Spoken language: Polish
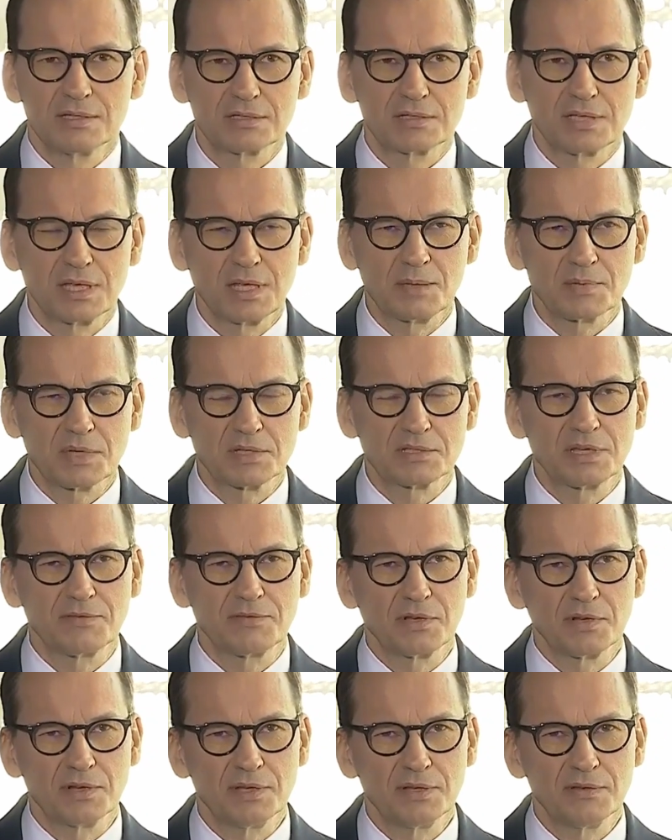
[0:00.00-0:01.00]
zostanie
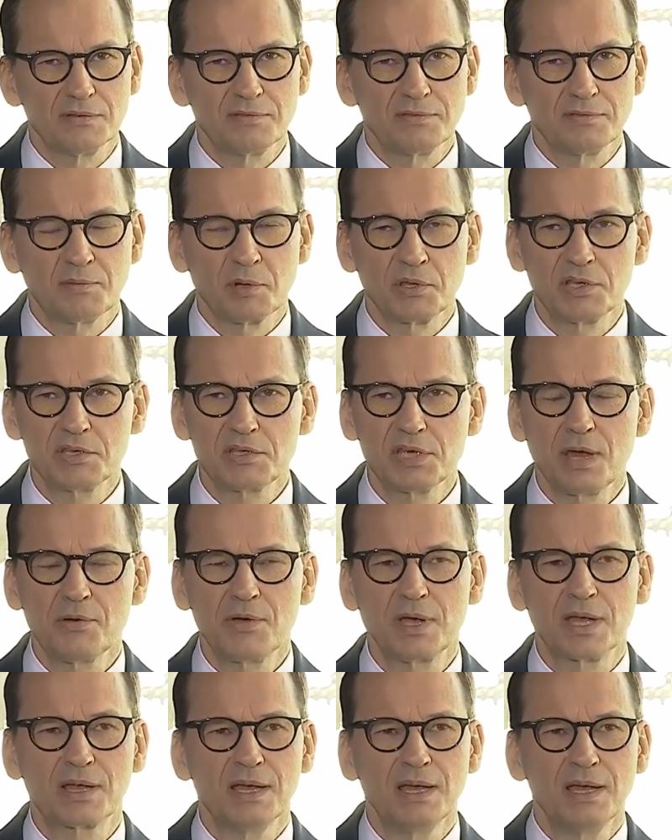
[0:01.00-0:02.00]
przedstawiony w
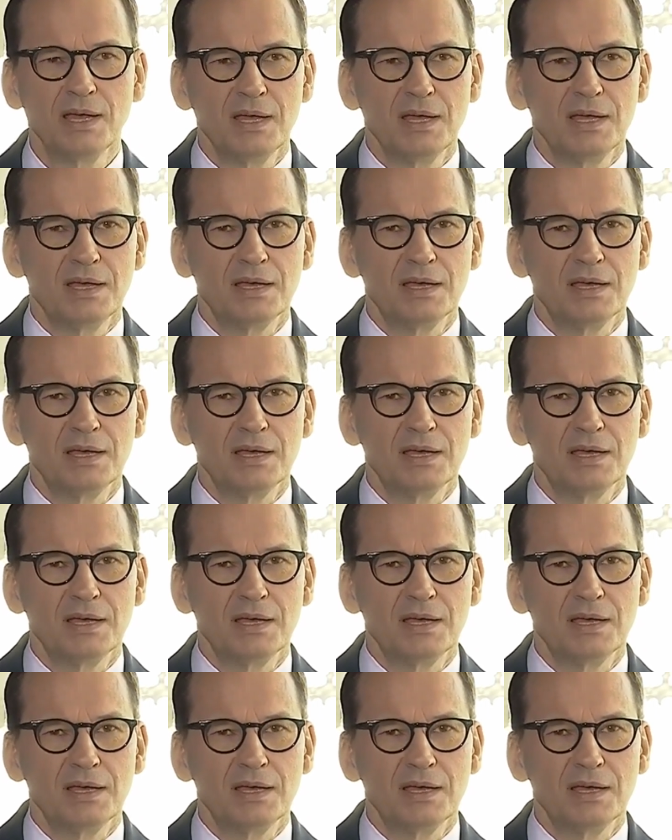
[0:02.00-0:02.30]
poniedziałek.